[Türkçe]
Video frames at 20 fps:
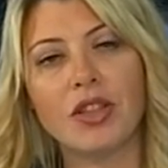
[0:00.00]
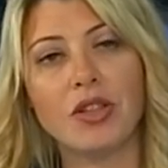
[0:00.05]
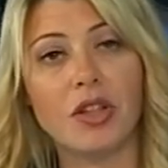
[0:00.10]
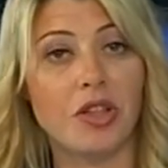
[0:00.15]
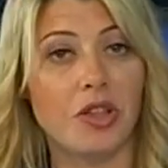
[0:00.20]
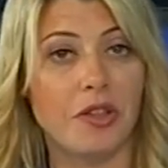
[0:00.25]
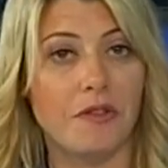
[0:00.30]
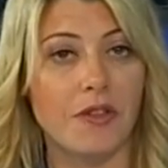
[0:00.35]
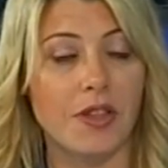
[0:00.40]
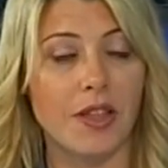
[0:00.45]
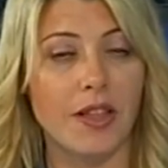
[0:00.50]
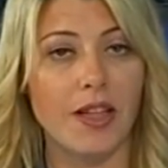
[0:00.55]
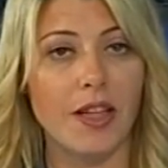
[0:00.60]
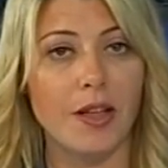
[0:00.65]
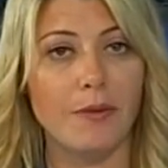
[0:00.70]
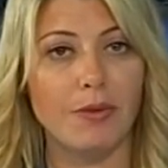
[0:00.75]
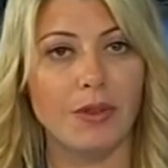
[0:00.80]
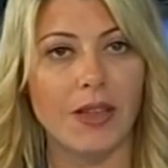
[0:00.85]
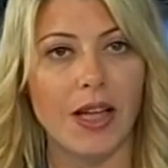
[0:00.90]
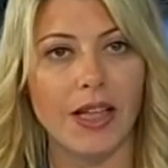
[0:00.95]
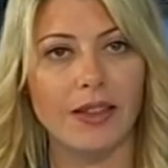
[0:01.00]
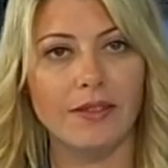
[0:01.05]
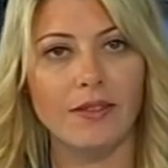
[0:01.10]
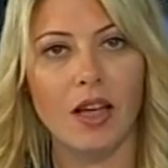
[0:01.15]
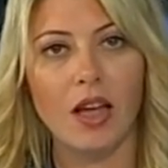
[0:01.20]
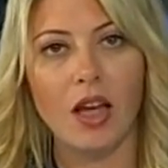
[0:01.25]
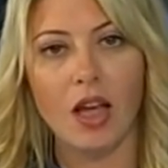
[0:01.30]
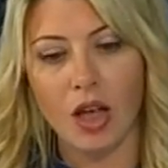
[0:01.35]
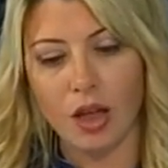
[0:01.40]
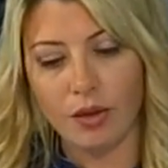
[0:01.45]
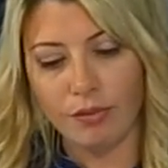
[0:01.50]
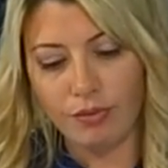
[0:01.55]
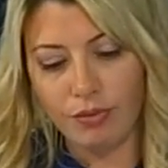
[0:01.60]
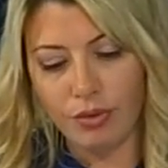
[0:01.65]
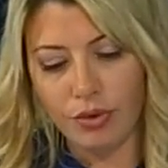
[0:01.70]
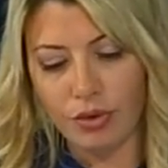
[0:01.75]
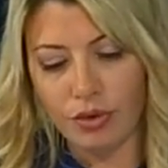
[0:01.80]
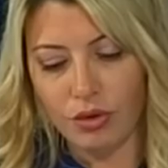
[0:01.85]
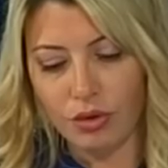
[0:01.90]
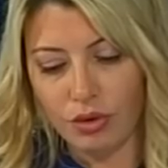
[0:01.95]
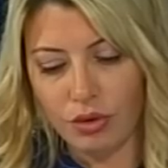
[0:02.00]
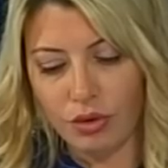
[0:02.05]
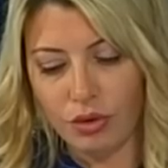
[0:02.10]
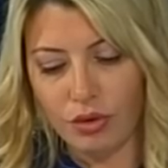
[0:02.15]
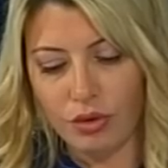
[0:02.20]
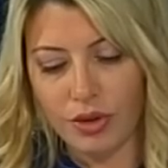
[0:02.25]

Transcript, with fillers: İşte çiftçilere yapılan bu